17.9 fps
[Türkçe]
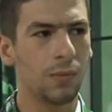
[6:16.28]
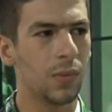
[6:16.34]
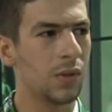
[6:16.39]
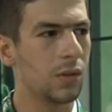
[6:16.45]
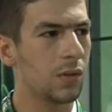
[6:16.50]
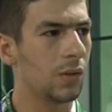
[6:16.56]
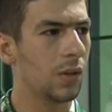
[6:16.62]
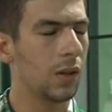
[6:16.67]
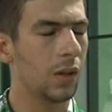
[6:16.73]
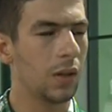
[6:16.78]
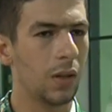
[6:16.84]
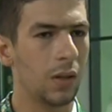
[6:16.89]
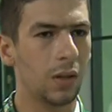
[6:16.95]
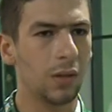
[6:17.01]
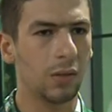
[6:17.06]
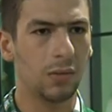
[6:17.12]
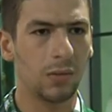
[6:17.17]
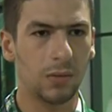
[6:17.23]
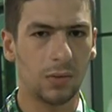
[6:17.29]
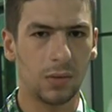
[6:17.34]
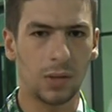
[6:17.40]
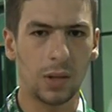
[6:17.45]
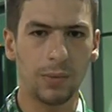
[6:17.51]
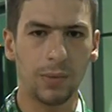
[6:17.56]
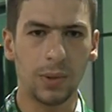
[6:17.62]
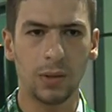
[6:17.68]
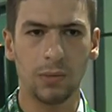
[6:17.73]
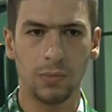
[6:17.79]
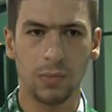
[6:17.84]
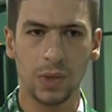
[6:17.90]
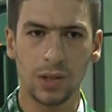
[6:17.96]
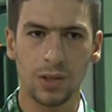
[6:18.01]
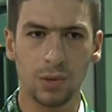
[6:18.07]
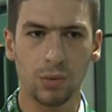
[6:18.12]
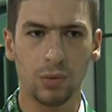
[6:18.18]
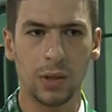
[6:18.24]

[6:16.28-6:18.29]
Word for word: Biz e, sabah 5'te